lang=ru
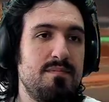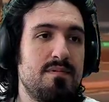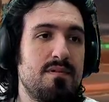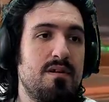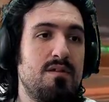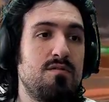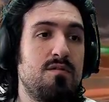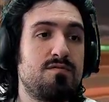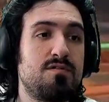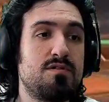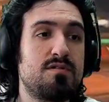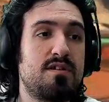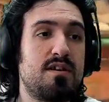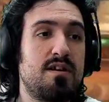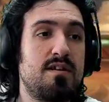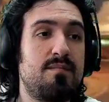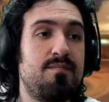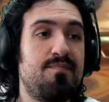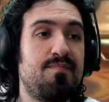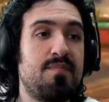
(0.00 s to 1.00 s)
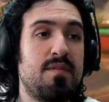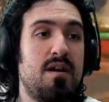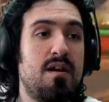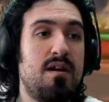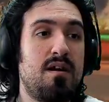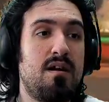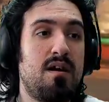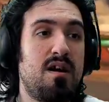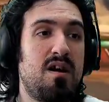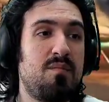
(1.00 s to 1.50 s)
Но все-таки
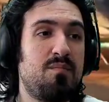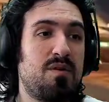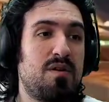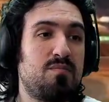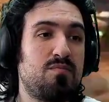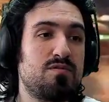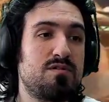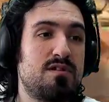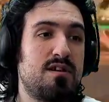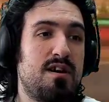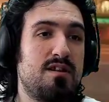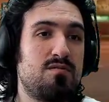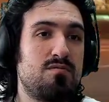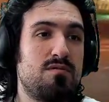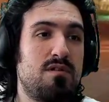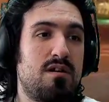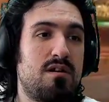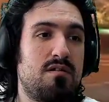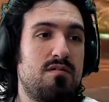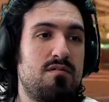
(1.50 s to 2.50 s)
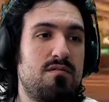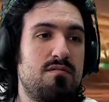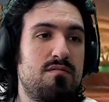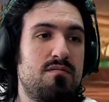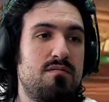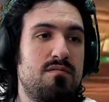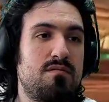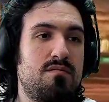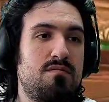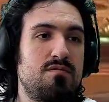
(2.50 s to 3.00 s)
пропускает удары.
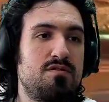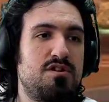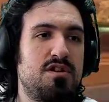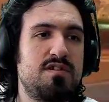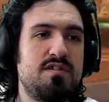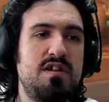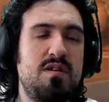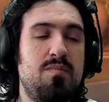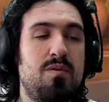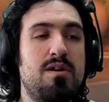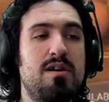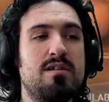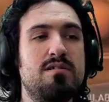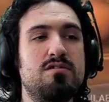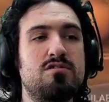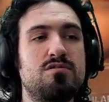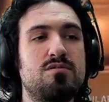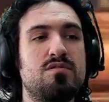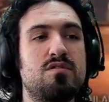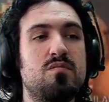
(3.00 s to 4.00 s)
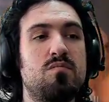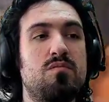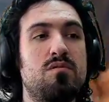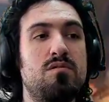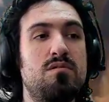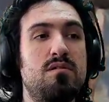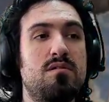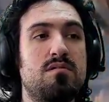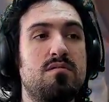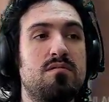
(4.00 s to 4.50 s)
Вот сейчас непонятно, что это
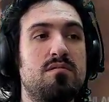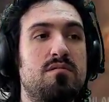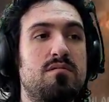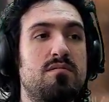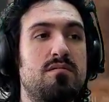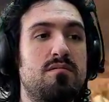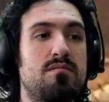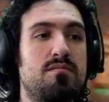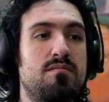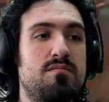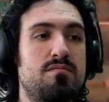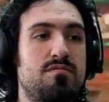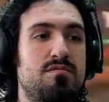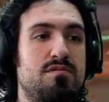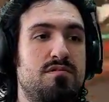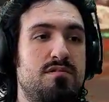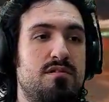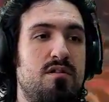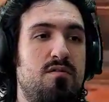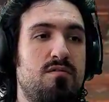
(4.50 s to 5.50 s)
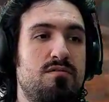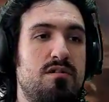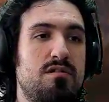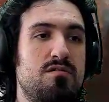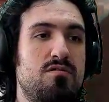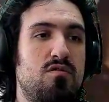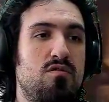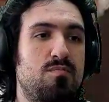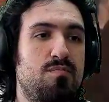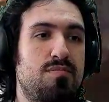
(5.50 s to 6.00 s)
было. Какой-то
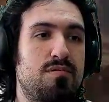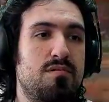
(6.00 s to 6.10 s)
дроп.